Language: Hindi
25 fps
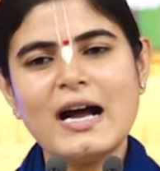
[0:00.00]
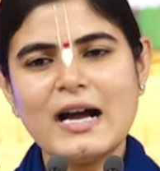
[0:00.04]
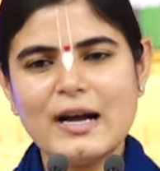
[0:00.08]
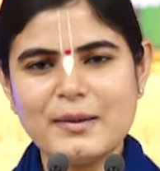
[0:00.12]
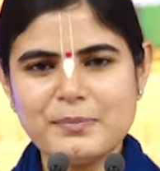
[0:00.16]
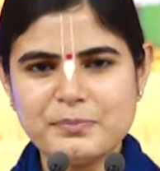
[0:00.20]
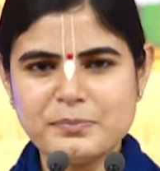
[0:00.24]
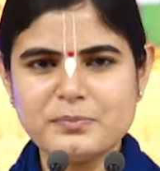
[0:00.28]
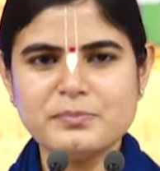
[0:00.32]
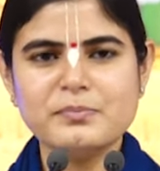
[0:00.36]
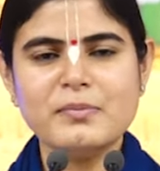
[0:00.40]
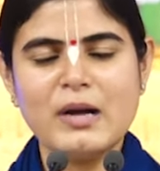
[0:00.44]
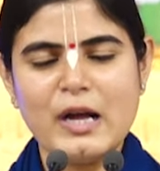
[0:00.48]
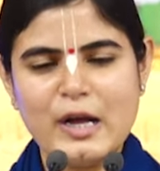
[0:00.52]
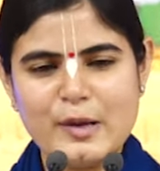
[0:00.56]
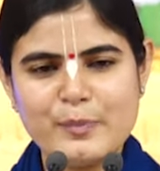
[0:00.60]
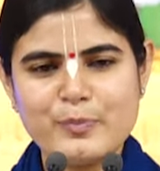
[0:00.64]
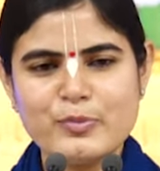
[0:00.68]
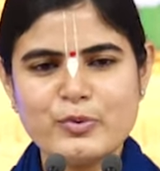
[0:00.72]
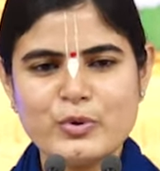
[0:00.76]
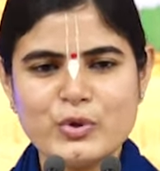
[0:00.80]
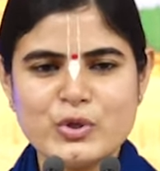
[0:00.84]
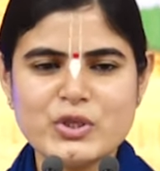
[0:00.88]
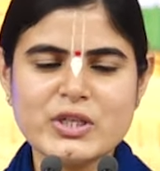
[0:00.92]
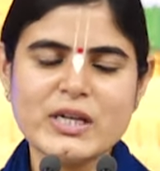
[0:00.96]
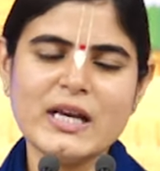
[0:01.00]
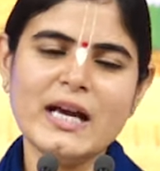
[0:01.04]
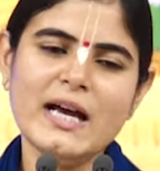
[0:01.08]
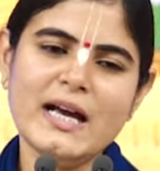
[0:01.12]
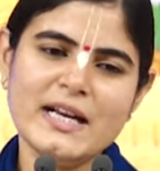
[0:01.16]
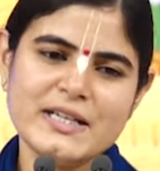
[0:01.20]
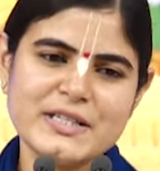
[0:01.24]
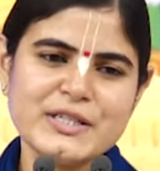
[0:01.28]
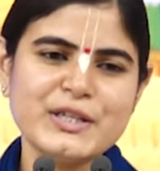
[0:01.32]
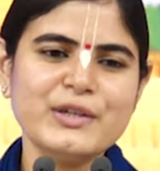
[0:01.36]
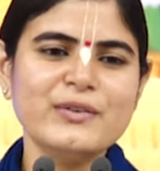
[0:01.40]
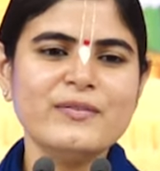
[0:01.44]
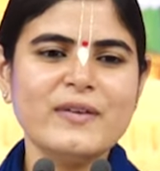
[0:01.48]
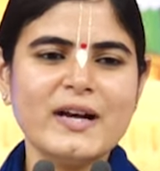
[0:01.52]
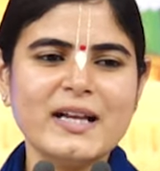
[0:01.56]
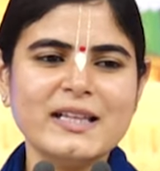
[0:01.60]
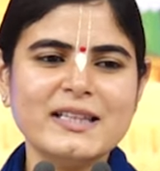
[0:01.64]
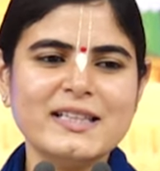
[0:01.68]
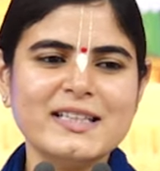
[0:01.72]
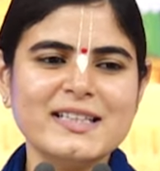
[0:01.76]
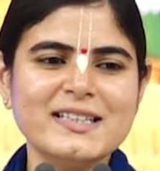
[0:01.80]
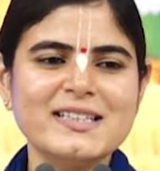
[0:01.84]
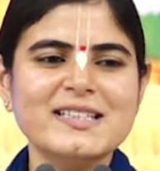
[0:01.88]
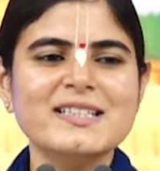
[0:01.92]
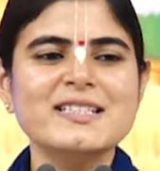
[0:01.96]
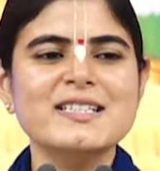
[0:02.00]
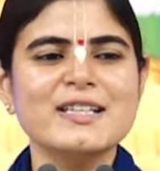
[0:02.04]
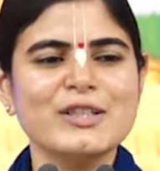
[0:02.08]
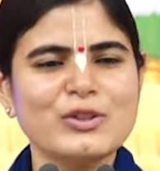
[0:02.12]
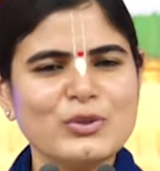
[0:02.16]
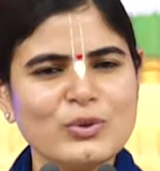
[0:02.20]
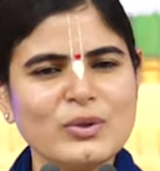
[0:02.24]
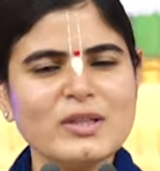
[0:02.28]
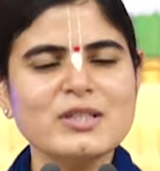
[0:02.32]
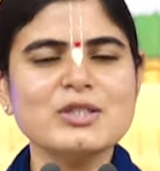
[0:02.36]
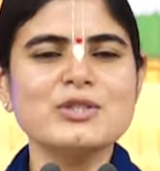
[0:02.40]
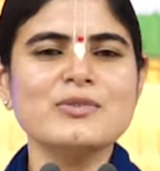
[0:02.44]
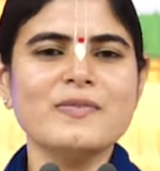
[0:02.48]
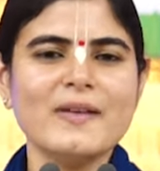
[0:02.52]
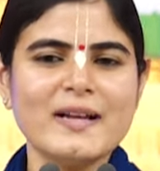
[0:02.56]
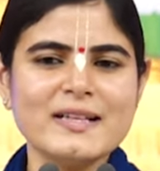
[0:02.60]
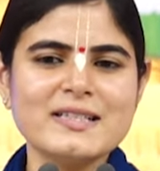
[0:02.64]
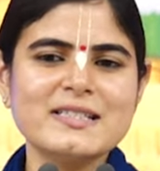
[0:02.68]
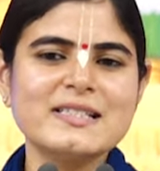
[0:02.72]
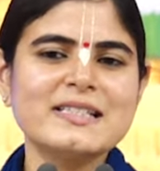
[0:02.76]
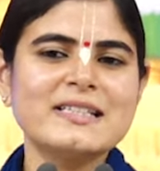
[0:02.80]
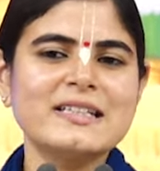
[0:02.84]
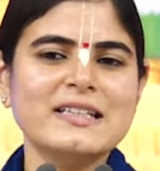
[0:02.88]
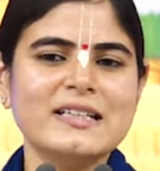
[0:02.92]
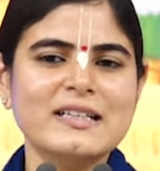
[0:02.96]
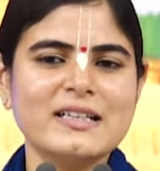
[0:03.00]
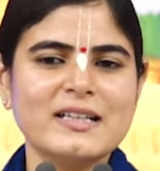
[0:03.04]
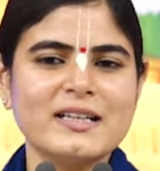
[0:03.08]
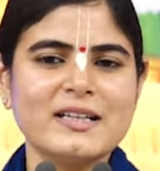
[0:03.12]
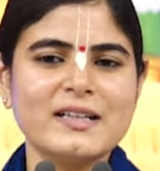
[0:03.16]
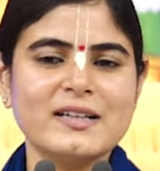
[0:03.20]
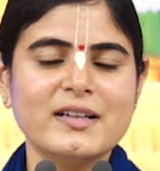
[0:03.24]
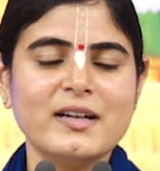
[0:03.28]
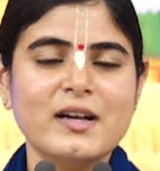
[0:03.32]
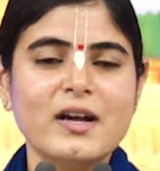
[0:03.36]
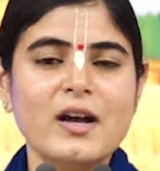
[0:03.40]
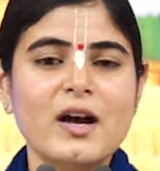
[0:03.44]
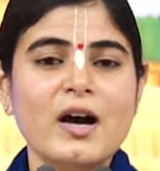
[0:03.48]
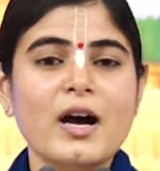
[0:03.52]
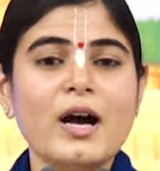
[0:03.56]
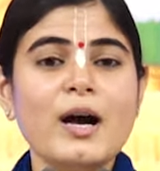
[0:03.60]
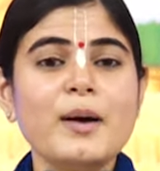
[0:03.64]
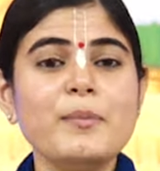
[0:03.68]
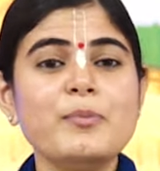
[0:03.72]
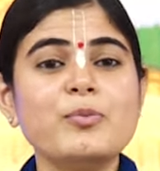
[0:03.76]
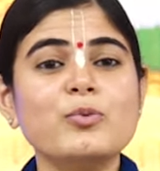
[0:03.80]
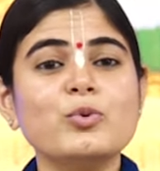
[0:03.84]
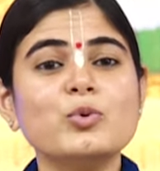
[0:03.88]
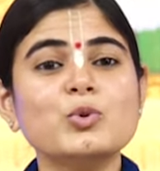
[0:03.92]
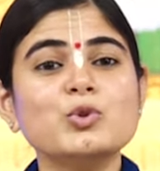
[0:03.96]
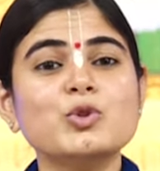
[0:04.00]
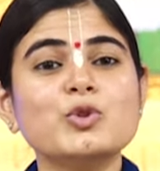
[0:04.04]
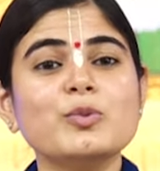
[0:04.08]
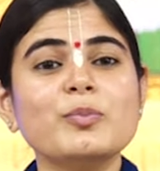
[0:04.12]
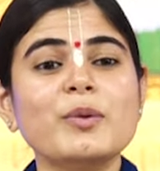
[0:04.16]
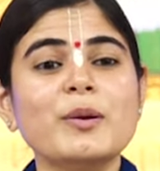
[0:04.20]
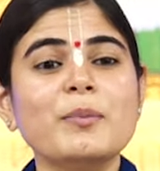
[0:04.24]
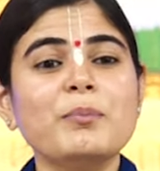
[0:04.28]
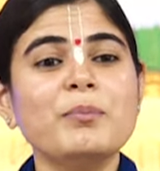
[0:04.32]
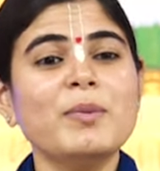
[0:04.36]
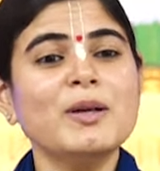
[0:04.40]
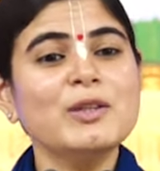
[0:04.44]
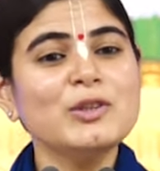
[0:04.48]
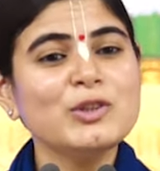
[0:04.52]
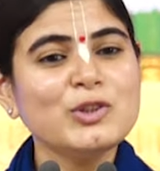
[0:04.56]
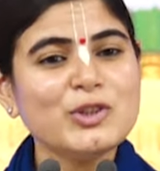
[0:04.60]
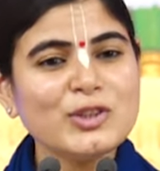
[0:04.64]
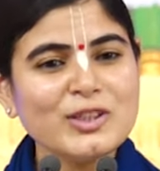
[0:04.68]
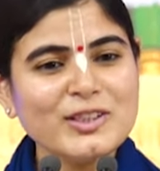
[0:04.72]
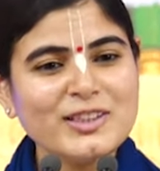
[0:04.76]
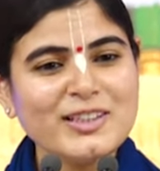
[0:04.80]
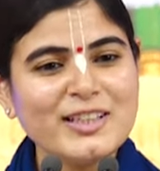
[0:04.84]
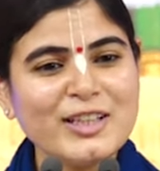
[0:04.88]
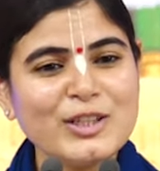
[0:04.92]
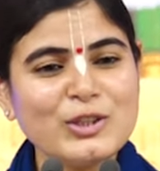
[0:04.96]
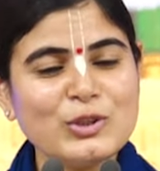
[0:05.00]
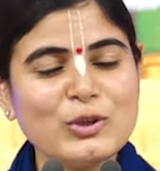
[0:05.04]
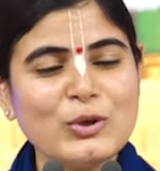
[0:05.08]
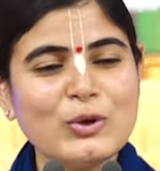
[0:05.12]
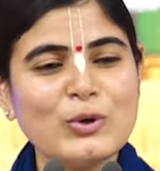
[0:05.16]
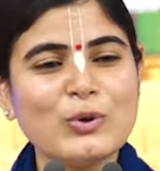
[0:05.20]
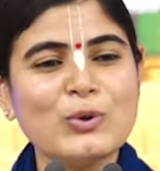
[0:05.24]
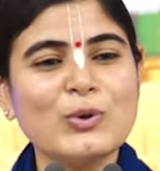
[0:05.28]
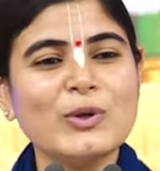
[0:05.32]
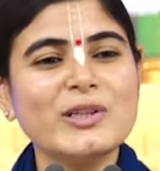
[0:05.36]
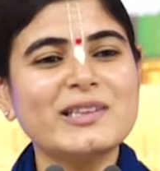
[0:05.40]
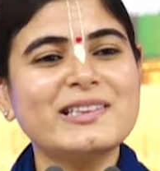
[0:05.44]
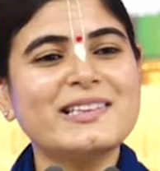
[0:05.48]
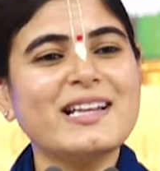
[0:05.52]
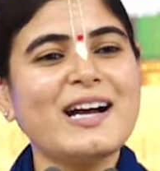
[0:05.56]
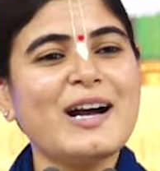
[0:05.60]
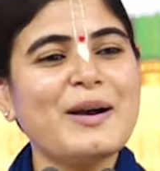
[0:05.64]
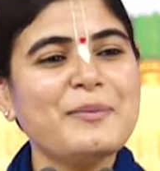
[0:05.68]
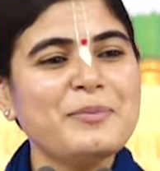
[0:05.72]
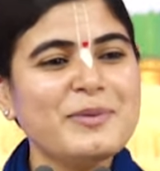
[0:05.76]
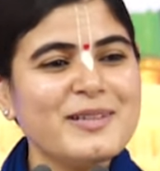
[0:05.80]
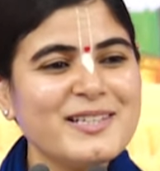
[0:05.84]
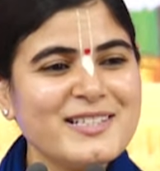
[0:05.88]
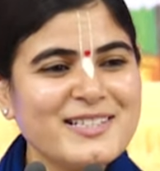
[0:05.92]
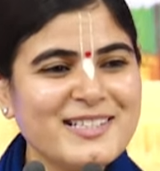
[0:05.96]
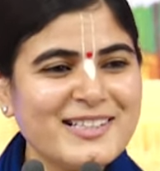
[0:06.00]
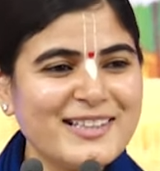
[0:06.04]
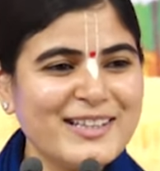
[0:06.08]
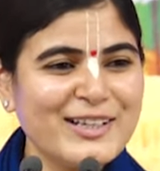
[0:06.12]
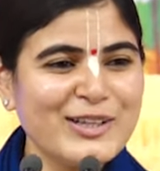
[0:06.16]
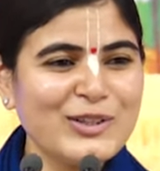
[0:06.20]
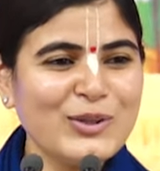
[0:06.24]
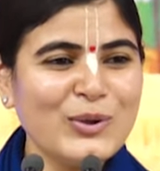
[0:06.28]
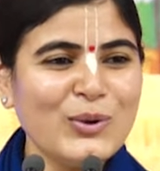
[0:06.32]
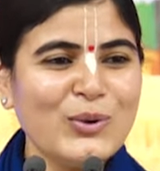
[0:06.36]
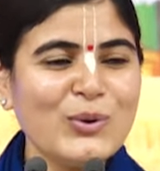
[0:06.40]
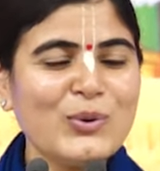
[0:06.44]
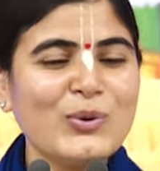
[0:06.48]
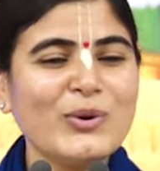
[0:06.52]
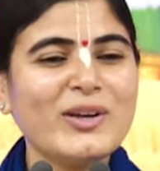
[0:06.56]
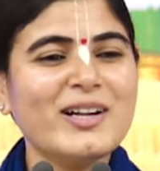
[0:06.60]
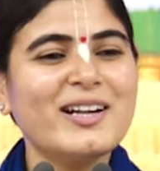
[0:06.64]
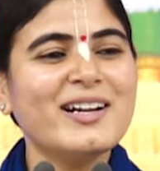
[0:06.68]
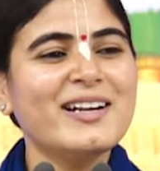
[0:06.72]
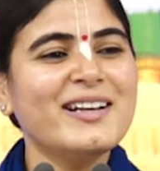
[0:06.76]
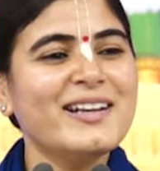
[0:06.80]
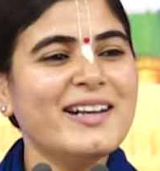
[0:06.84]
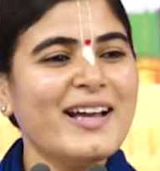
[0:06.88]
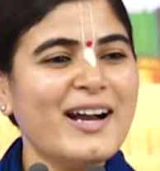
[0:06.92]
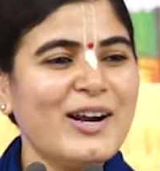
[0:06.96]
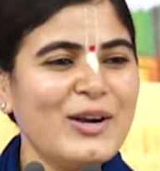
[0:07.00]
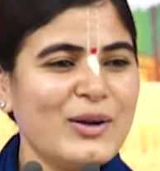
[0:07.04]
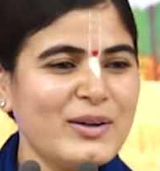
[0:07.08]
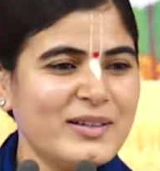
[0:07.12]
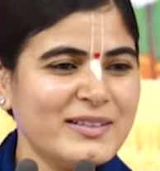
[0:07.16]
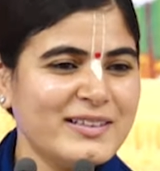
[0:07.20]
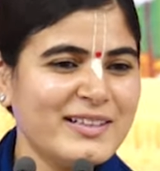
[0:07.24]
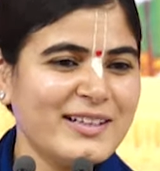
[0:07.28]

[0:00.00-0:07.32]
आप महापुरुष आशीर्वाद दे दीजिए थोड़ा स्वास्थ्य ठीक करें अब उसमें मंत्र दे दो कोई थाबीज दे दो कोई गंडा